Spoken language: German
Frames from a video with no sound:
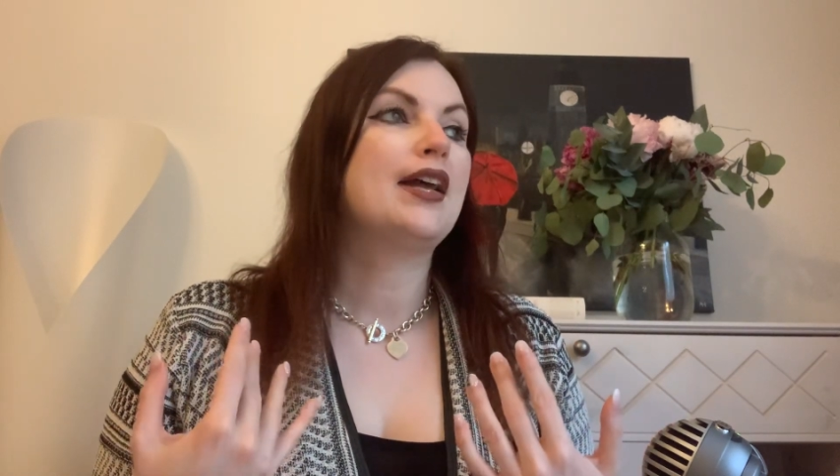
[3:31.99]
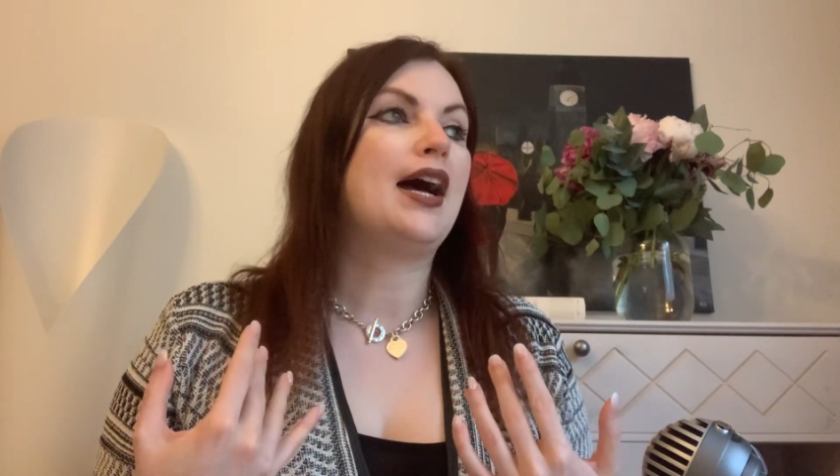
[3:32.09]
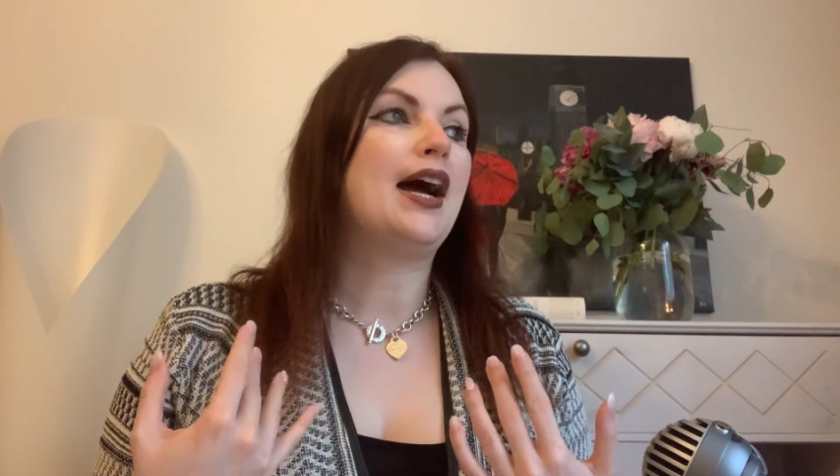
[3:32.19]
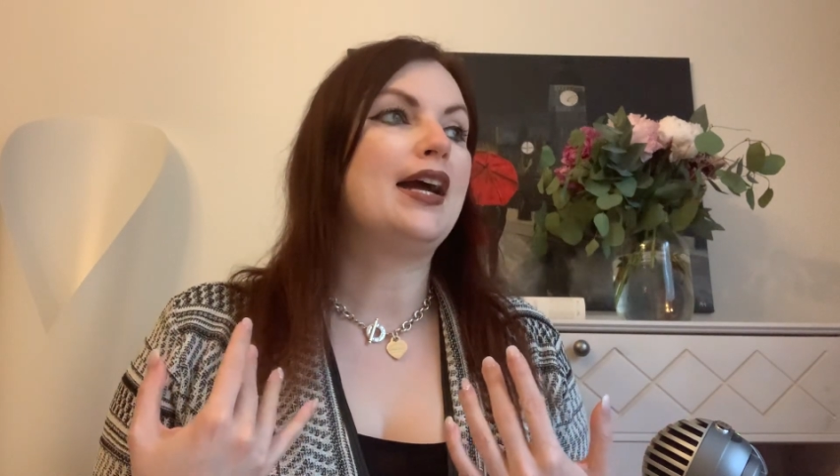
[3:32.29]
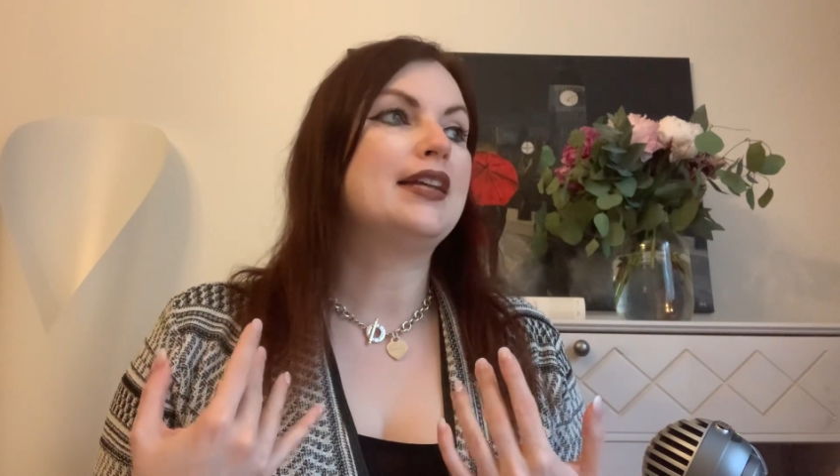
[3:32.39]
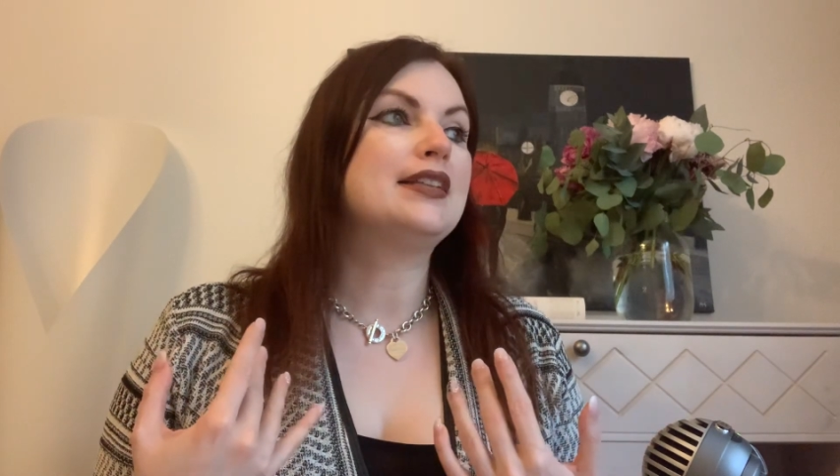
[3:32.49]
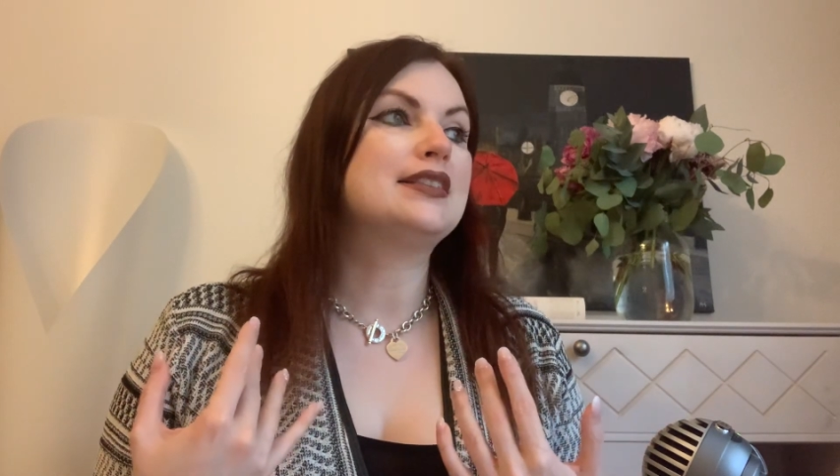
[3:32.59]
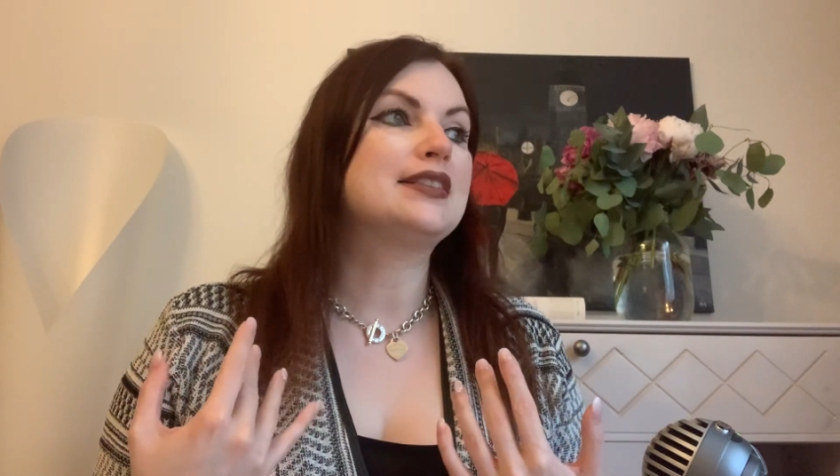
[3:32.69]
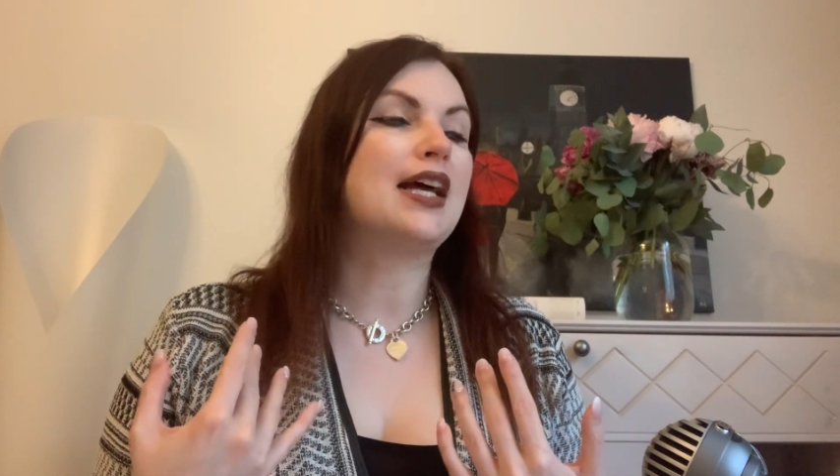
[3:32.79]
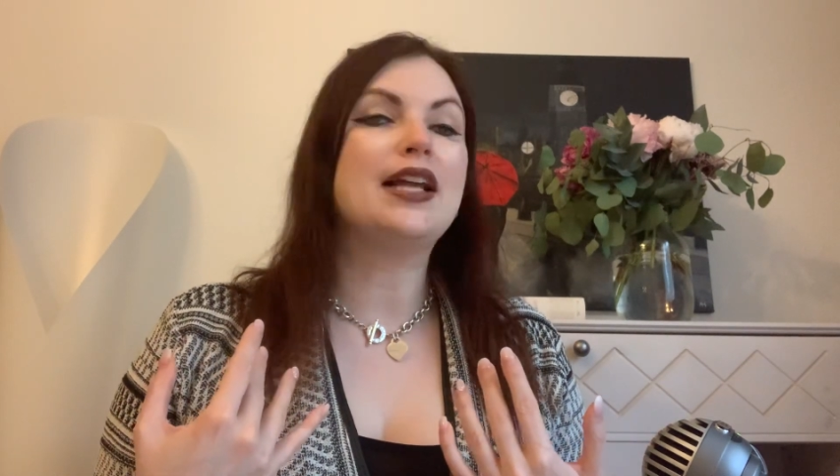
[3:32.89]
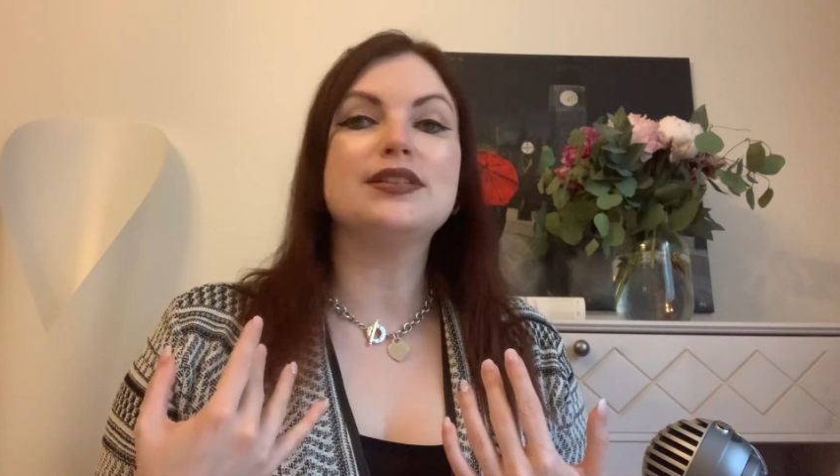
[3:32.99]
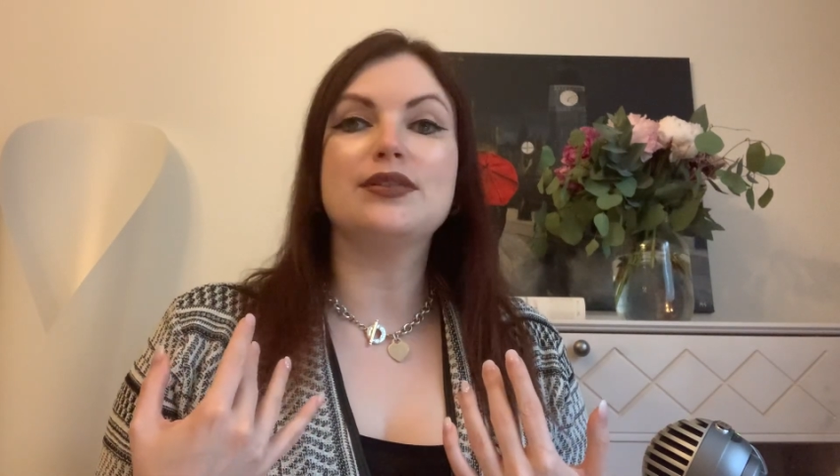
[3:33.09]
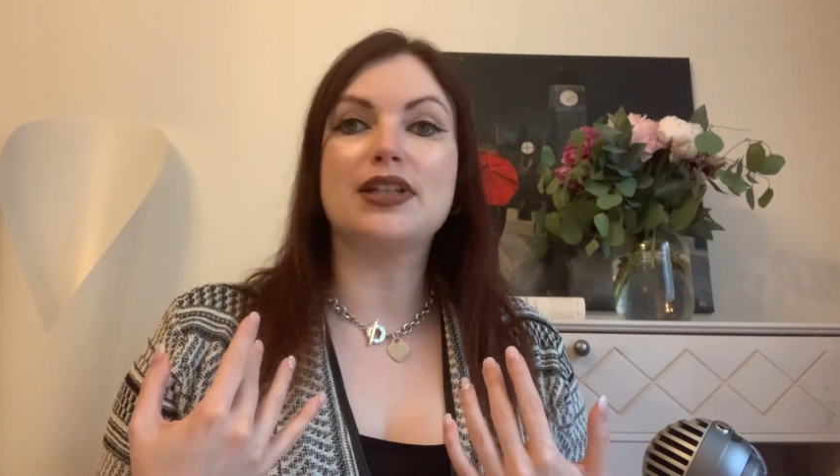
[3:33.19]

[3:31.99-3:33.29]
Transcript: eins, eins und